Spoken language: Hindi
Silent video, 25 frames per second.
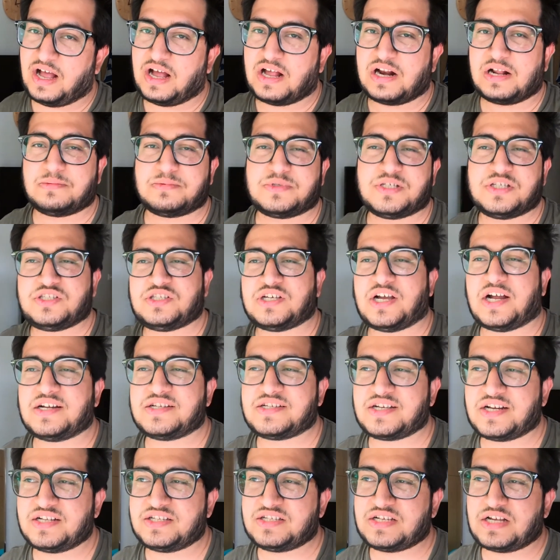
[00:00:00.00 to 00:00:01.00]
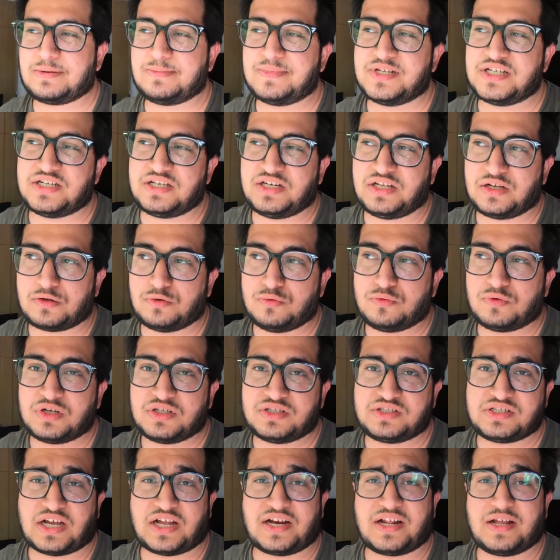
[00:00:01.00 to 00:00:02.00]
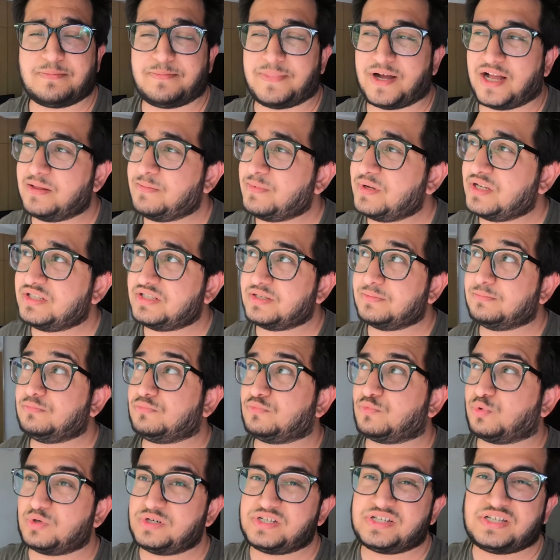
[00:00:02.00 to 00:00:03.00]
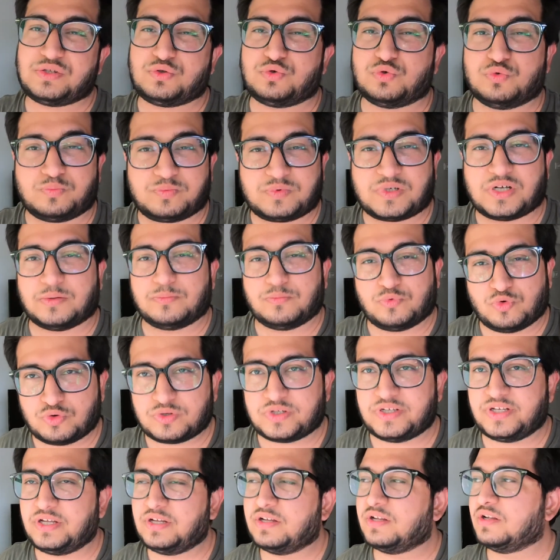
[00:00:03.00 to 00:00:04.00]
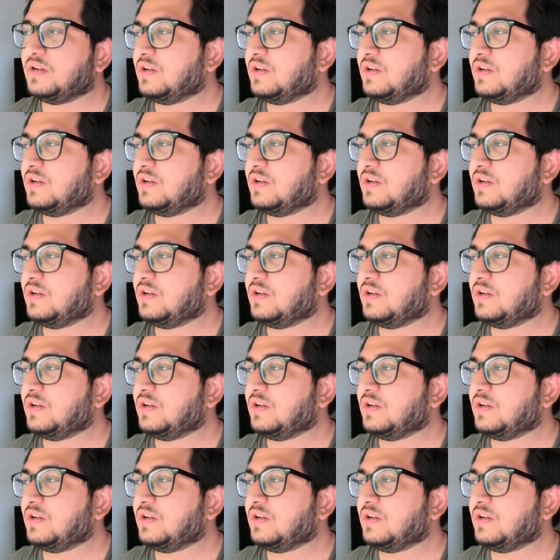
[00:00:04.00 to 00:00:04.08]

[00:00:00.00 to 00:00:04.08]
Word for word: आराम से चार साढ़े चार बजे निकलूँगा चार या पाँच बजे जब थोड़ी सी धूप कम होगी